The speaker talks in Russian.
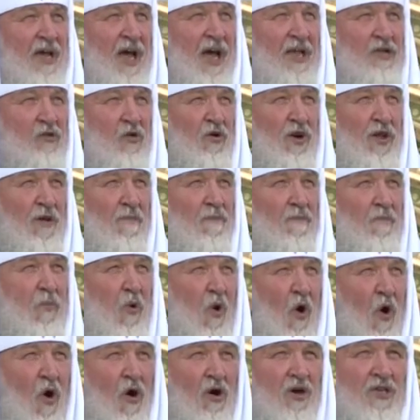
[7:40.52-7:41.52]
который
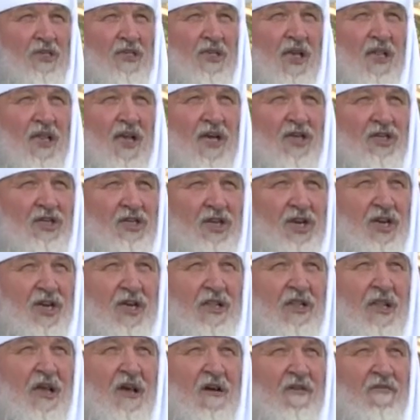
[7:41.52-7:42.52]
Бог
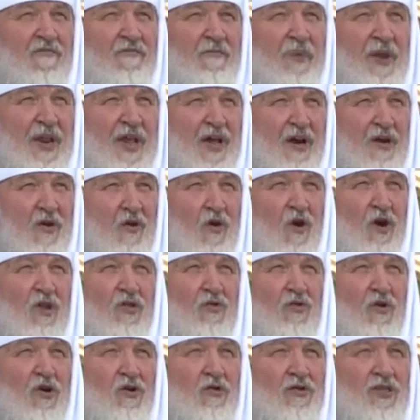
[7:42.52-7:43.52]
заложил в
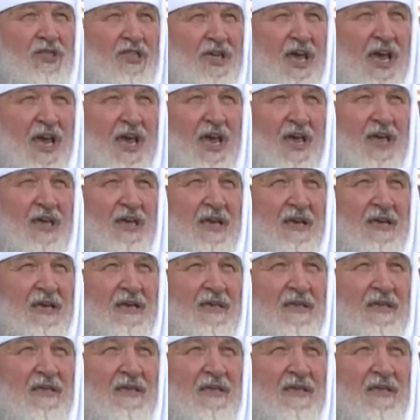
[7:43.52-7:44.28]
природу людей.